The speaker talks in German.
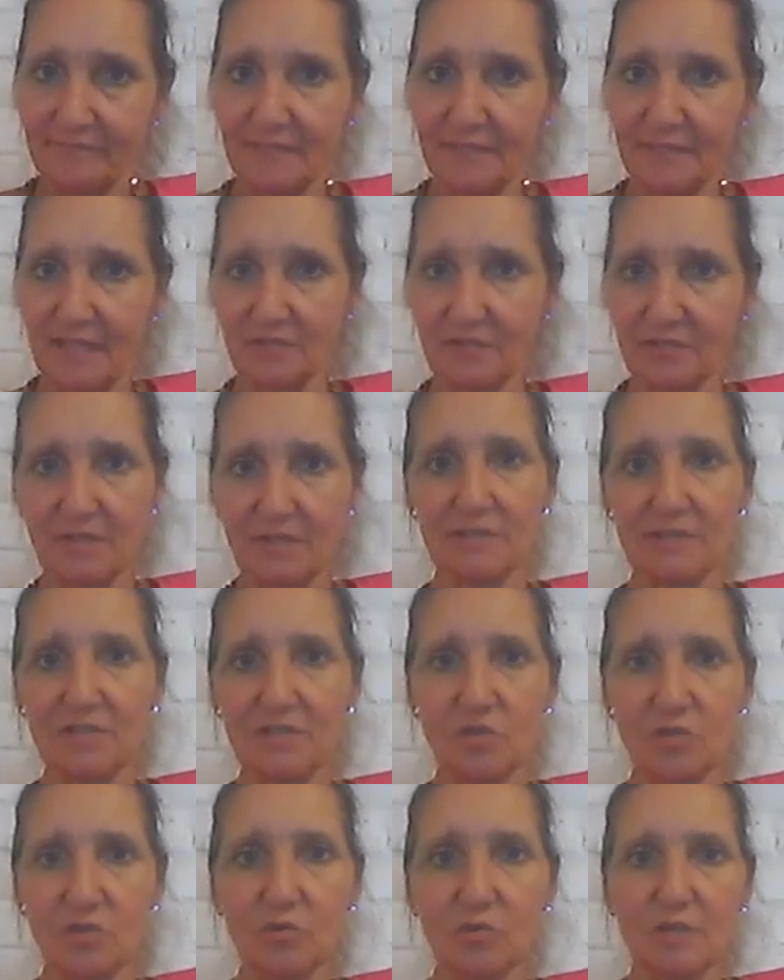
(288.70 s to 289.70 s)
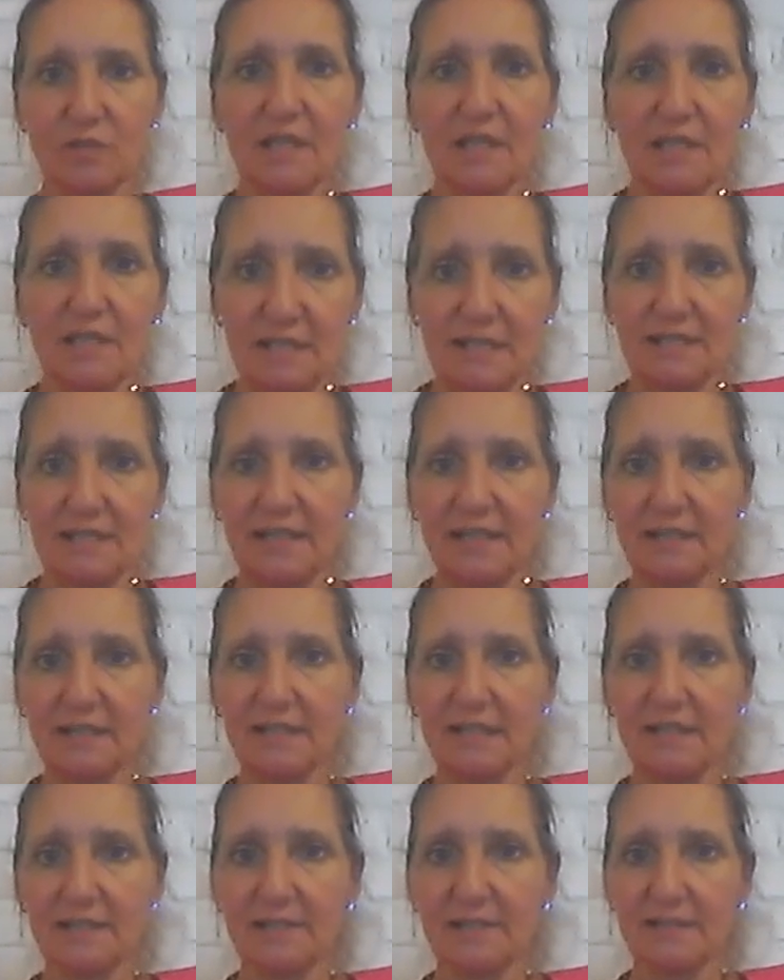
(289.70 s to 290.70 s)
Also das ist schon der
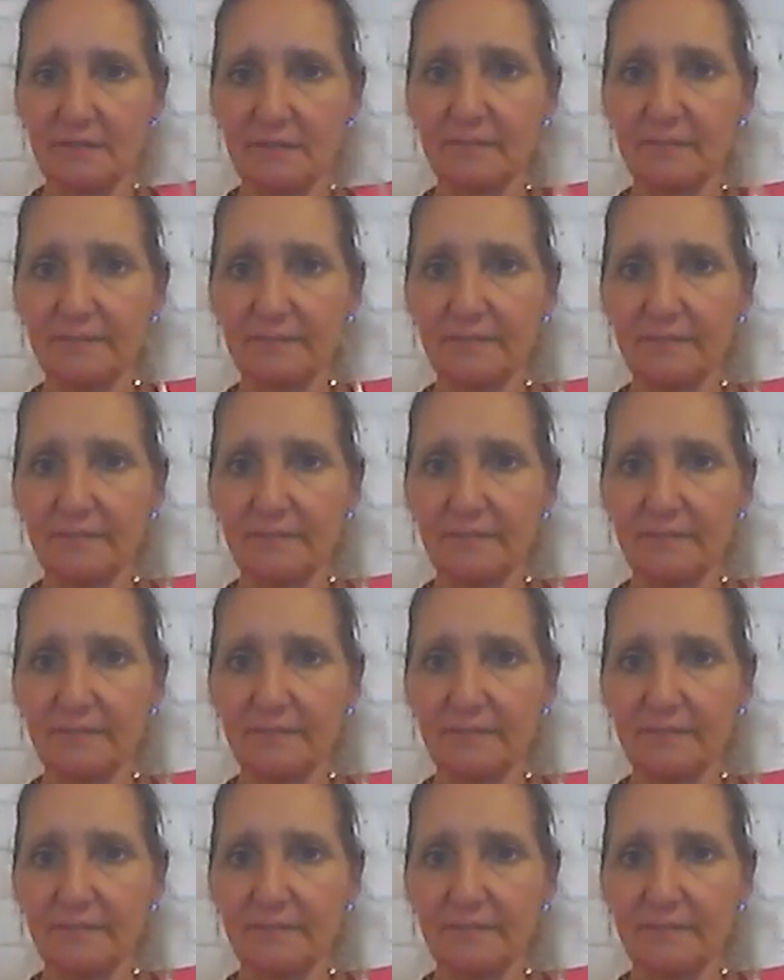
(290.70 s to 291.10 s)
Zeitgeist, ne?